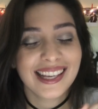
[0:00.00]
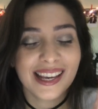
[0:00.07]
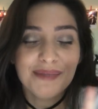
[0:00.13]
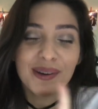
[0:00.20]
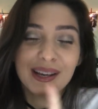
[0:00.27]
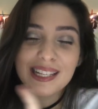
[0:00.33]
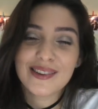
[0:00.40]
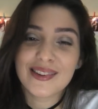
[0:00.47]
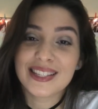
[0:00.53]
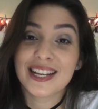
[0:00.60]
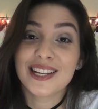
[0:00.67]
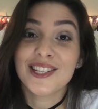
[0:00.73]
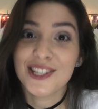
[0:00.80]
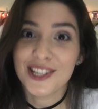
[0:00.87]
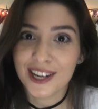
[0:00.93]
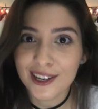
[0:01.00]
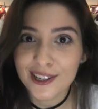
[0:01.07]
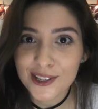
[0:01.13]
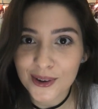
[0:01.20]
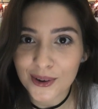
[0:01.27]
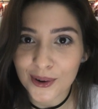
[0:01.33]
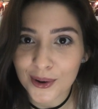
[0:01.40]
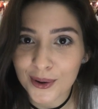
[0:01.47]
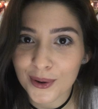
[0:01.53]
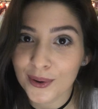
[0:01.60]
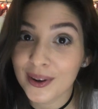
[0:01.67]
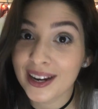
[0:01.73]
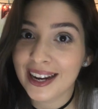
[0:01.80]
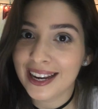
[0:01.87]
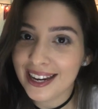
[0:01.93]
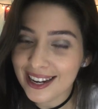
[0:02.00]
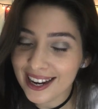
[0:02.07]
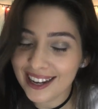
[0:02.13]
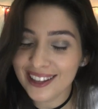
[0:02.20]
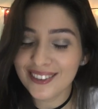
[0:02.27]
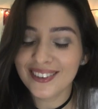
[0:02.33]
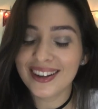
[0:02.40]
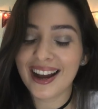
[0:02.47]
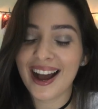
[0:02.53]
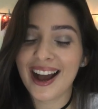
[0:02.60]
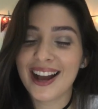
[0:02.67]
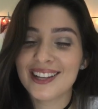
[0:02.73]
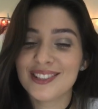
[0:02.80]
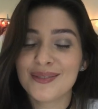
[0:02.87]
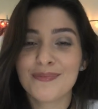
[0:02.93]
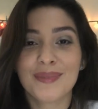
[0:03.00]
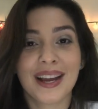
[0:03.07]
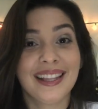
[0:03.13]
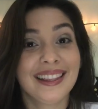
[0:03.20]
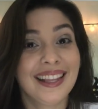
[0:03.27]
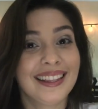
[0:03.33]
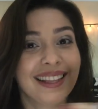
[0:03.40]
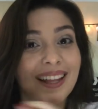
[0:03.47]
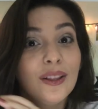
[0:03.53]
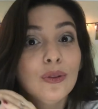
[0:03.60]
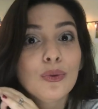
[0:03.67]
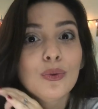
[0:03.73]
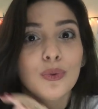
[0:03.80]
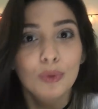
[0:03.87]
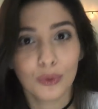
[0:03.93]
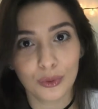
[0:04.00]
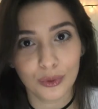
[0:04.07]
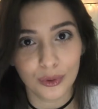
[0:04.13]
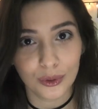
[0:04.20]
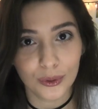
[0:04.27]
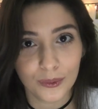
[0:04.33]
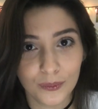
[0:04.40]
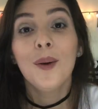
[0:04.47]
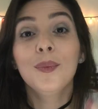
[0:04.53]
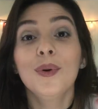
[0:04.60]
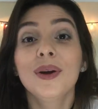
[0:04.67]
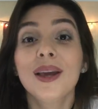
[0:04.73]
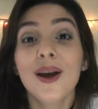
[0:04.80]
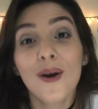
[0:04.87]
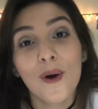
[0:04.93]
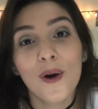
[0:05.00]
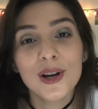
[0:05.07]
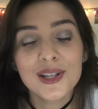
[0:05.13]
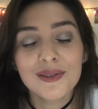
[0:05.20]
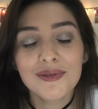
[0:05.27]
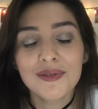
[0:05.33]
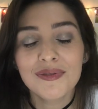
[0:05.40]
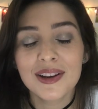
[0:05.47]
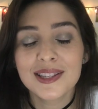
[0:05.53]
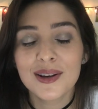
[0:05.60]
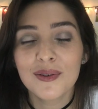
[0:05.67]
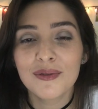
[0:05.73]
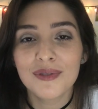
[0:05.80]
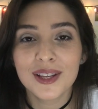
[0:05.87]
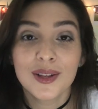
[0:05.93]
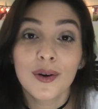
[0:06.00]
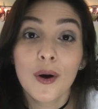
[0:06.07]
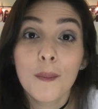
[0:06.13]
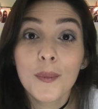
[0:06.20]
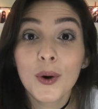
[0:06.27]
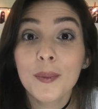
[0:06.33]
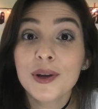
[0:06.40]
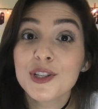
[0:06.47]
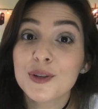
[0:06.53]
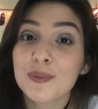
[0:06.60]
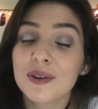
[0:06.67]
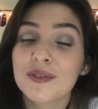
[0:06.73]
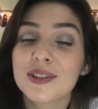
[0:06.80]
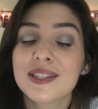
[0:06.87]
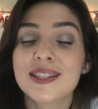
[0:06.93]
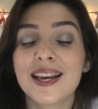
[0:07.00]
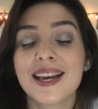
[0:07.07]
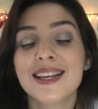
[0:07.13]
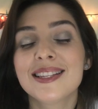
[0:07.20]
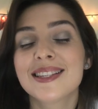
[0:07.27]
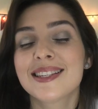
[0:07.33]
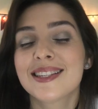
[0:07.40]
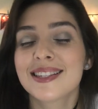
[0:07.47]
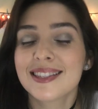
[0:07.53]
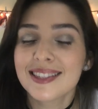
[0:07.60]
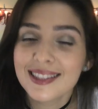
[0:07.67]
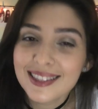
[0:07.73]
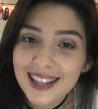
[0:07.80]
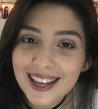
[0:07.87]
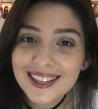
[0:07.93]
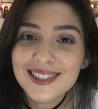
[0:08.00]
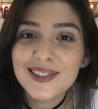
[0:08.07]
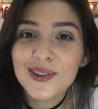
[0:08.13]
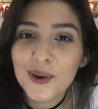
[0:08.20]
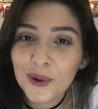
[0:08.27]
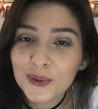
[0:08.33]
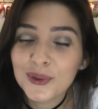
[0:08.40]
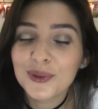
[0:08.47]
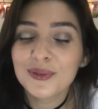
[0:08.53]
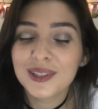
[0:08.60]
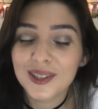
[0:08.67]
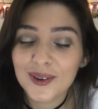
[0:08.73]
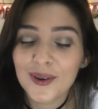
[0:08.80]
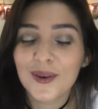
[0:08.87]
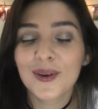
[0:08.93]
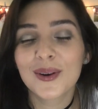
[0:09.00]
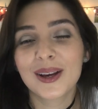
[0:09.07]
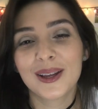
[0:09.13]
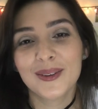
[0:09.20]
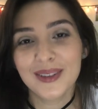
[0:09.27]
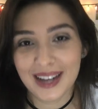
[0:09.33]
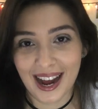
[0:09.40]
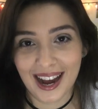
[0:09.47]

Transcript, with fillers: Quem perdeu essa dica de ouro, clica aqui no card para entender tudo. Porque hoje eu vim fazer um vídeo que eu prometi para vocês nesse outro vídeo que eu coloquei no